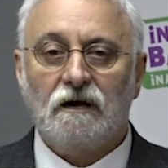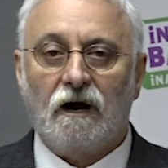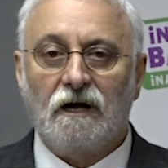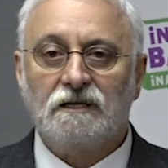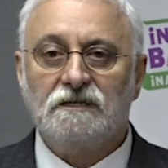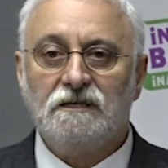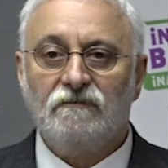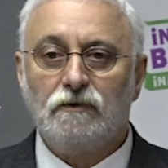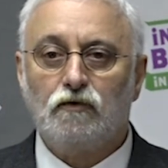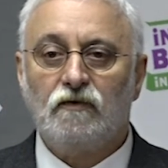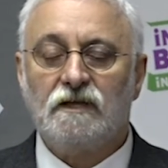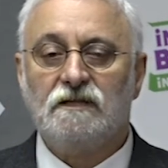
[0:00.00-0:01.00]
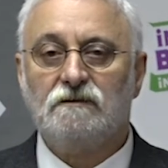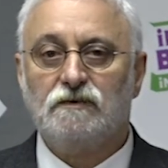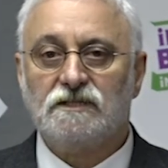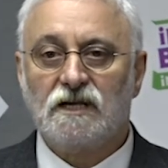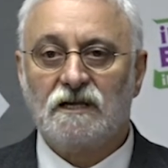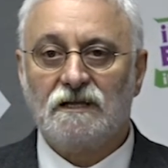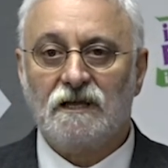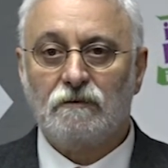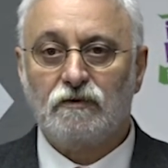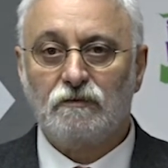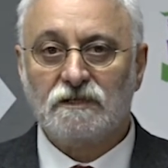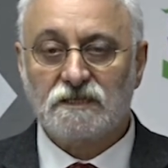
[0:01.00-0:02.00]
adil ve güvenilir bir şekilde
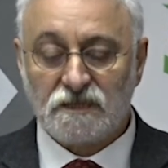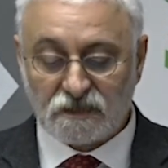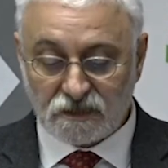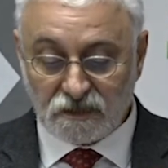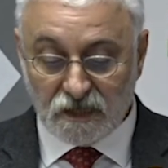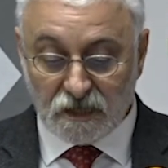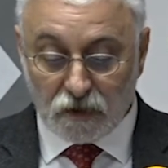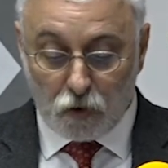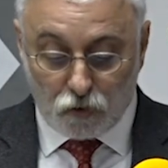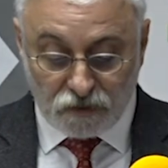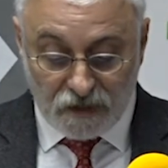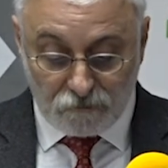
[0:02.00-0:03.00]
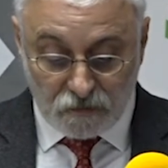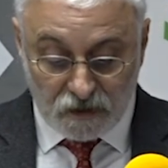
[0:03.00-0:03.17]
yapılması için önlem